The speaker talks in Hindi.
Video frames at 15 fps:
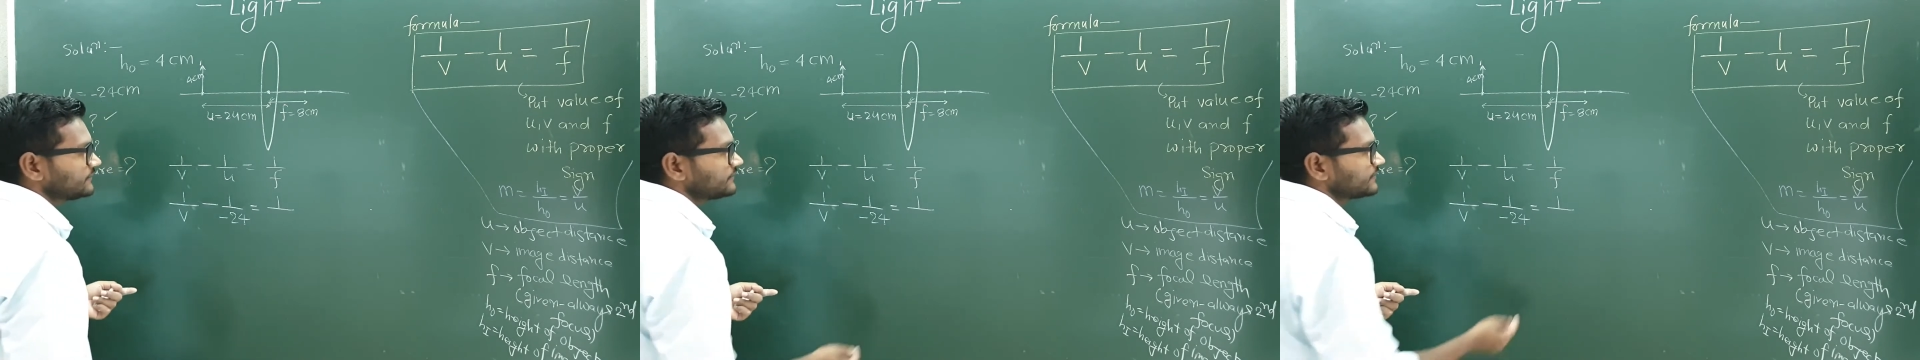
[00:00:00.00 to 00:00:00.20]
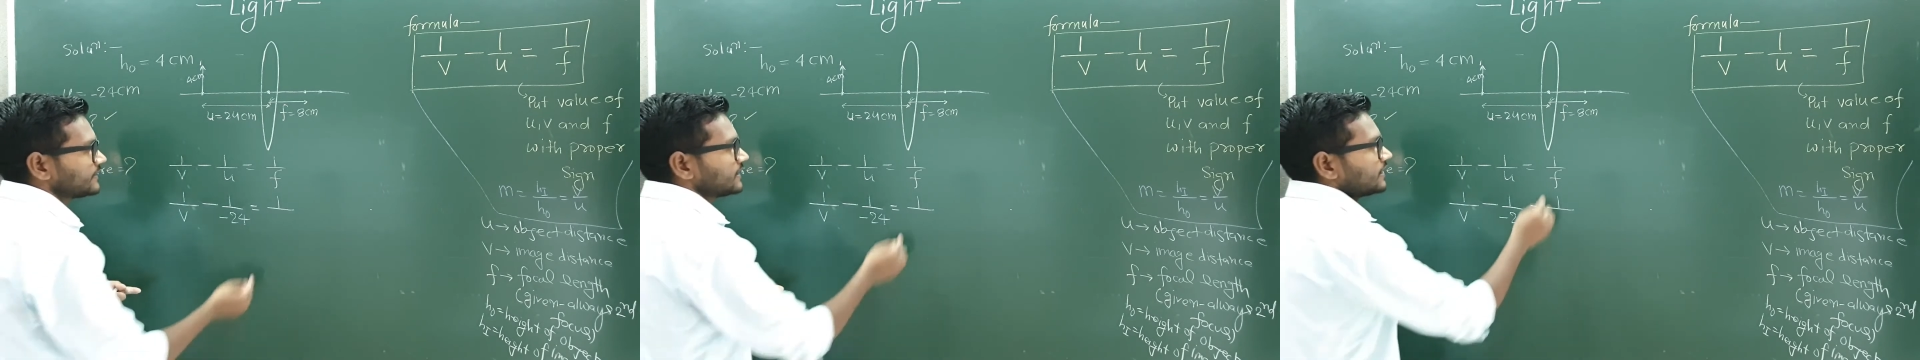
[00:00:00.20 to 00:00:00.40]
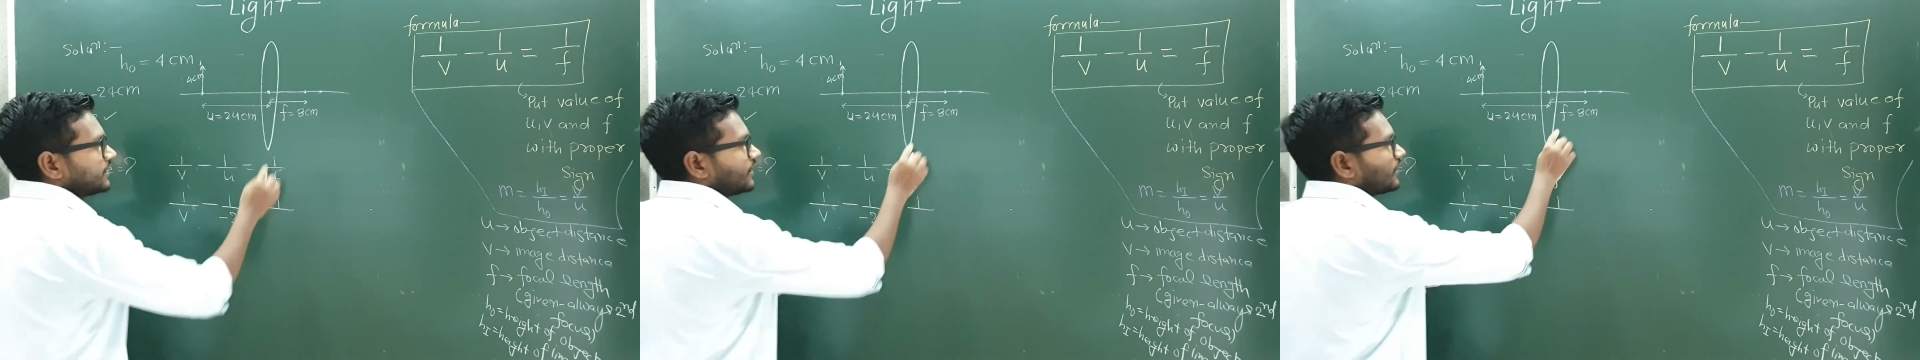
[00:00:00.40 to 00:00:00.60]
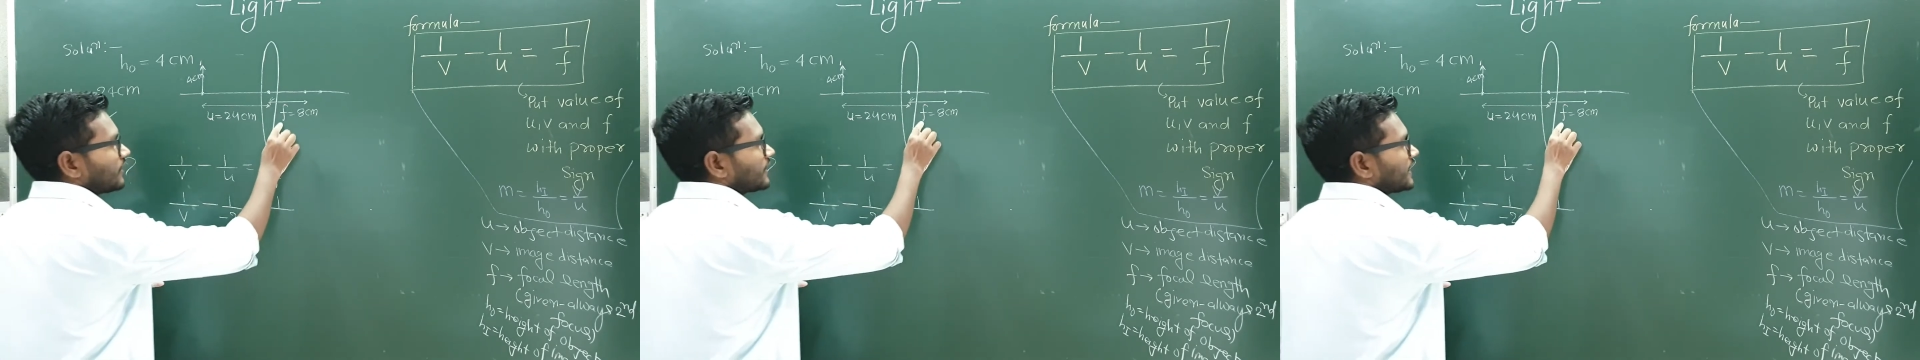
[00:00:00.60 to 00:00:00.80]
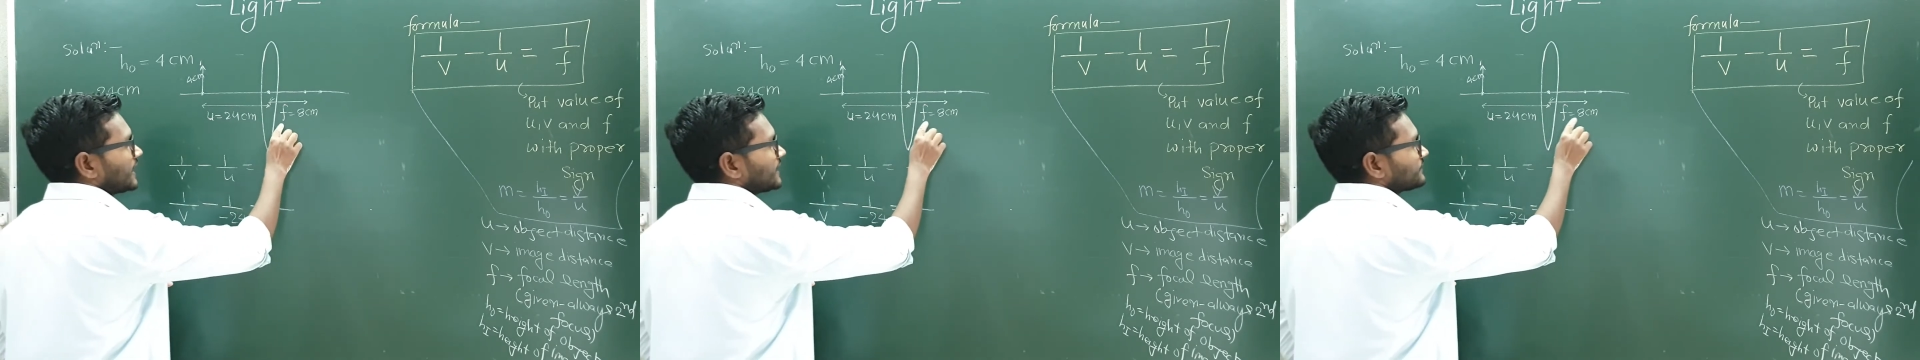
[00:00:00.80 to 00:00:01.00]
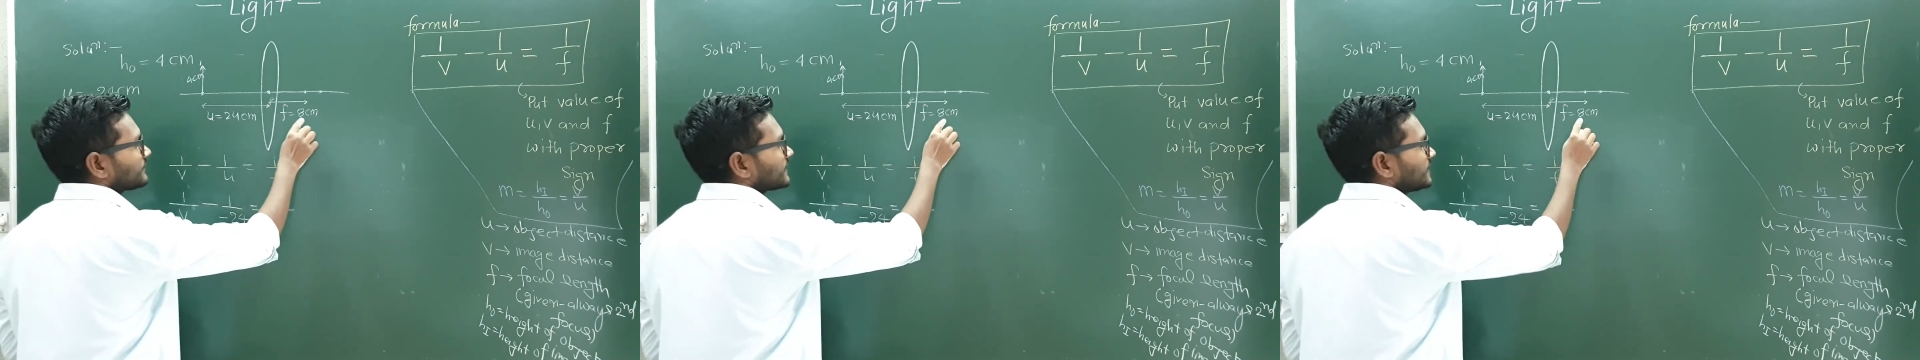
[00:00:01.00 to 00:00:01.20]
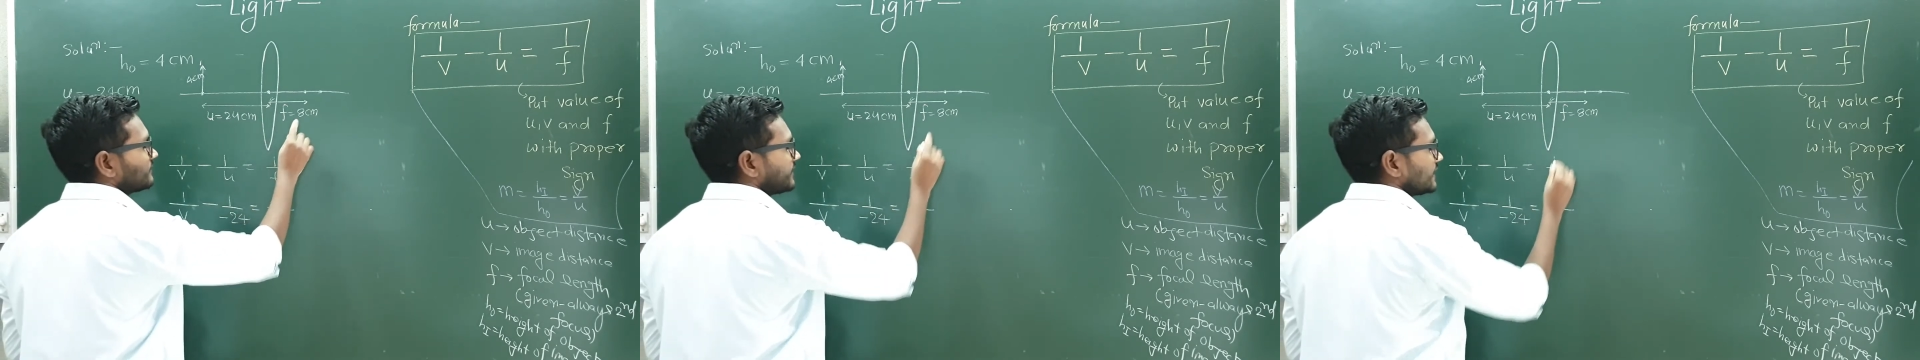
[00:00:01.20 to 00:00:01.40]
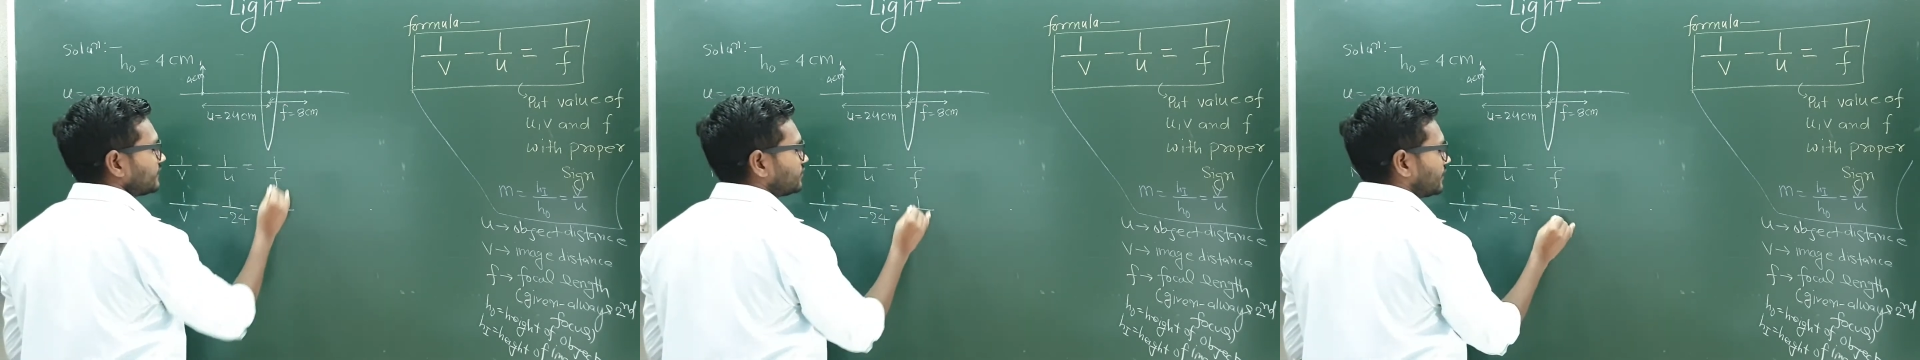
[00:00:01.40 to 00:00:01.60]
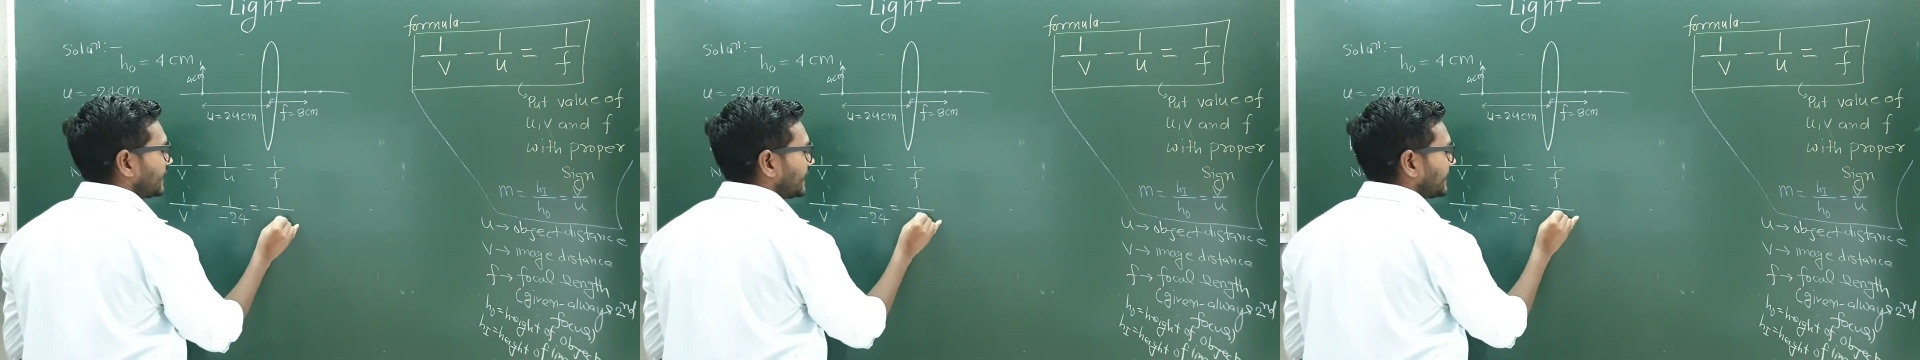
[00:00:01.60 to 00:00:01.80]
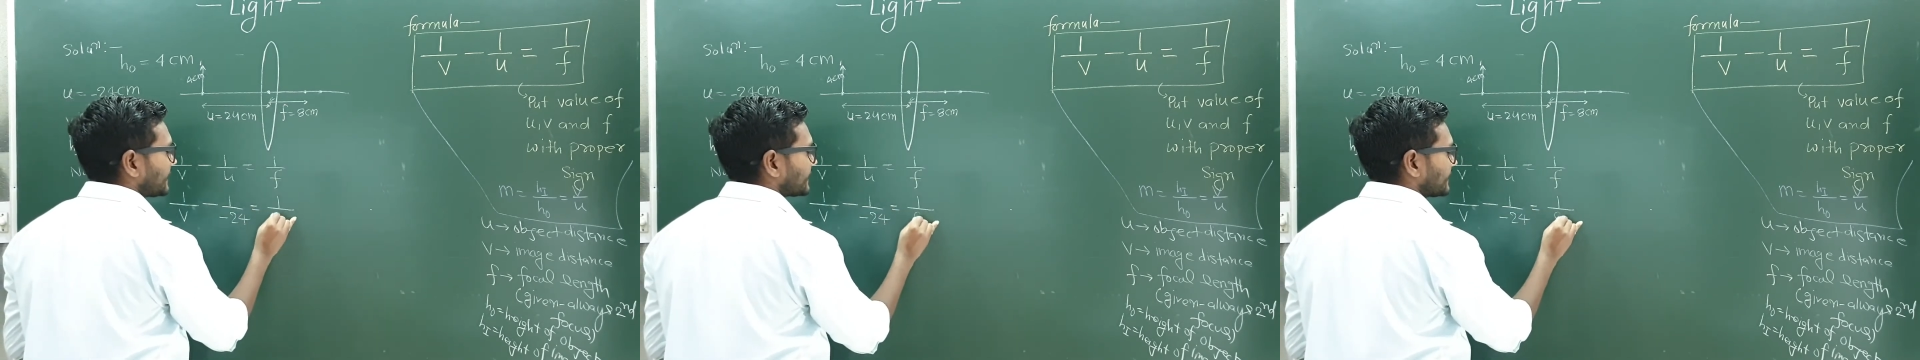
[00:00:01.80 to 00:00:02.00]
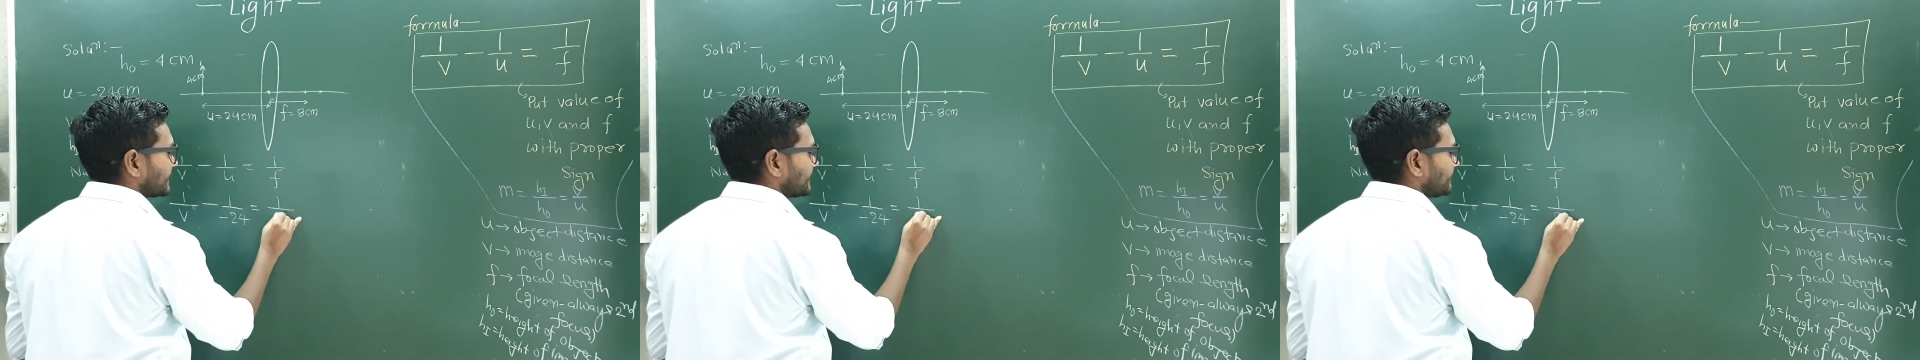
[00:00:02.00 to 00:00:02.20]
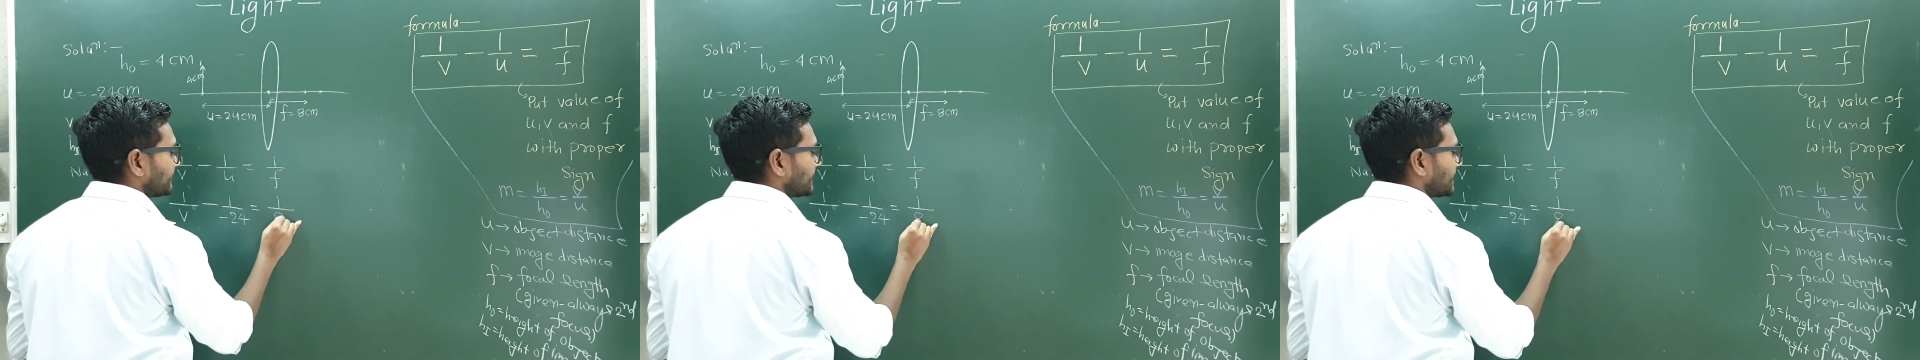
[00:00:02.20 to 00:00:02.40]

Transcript: एफ और f की वैल्यू एट है